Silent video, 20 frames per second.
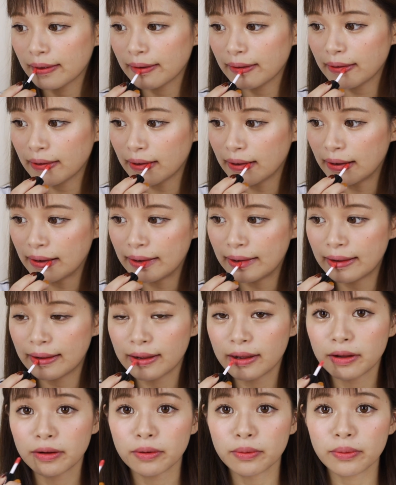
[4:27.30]
あ、
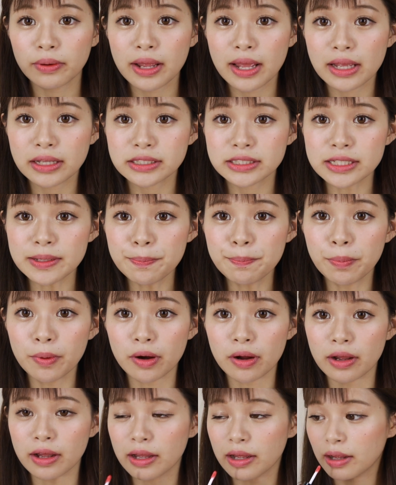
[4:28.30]
オレンジっ
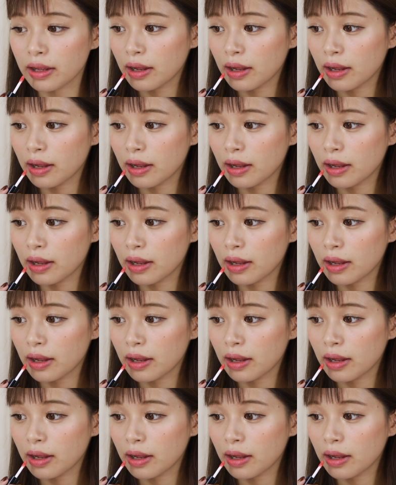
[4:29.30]
ぽい。